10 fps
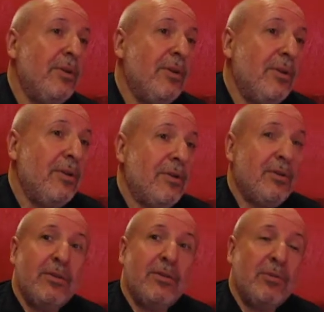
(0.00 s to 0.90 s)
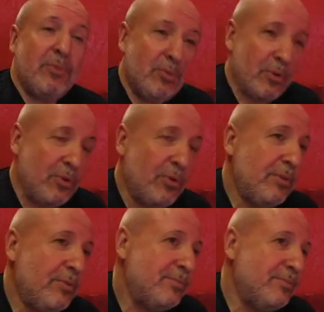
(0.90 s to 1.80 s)
На помойку? На помойку.
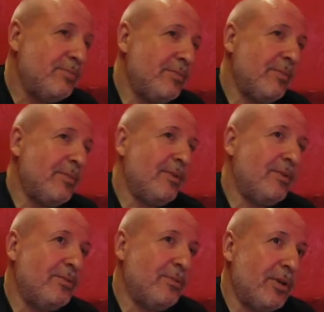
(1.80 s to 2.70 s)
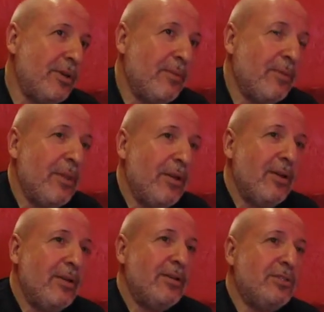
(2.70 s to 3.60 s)
История. История.
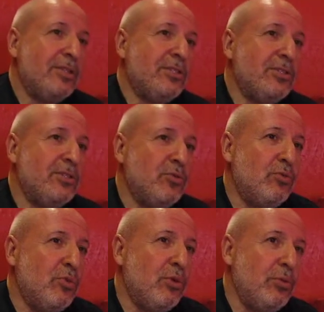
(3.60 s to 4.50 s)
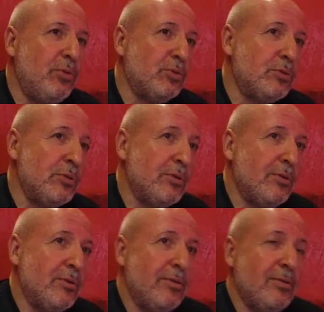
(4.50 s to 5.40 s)
Сейчас я сижу в Google+. Плюс.
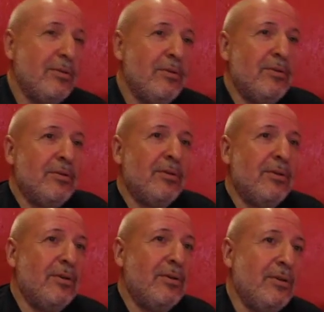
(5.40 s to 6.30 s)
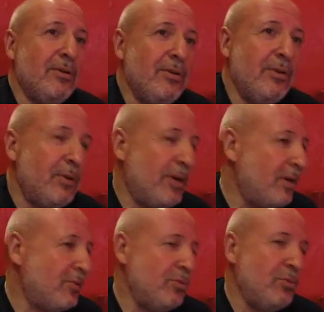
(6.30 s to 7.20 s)
Э, и пока
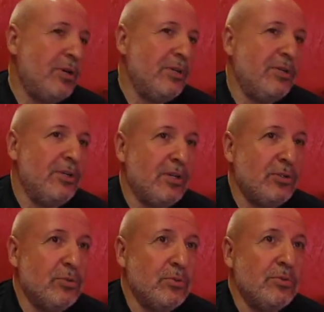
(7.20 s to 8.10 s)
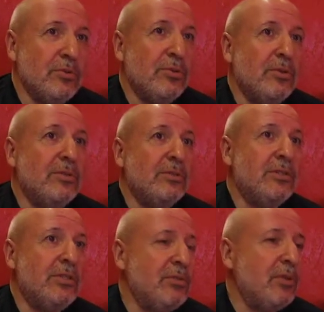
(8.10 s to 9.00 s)
оттуда уходить не хочу.
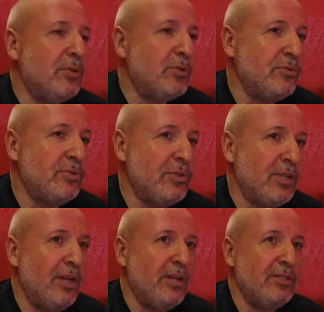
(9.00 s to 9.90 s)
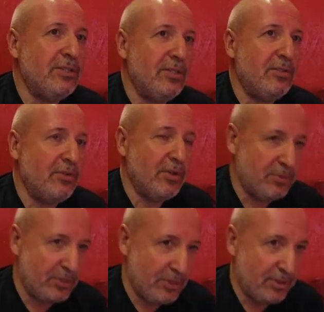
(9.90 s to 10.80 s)
Зачем я пошел в социальные сети
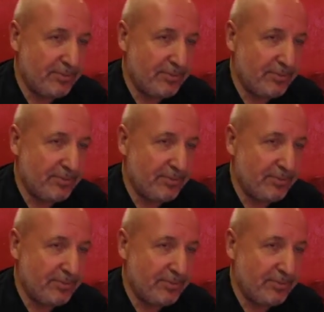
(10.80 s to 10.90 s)
вообще?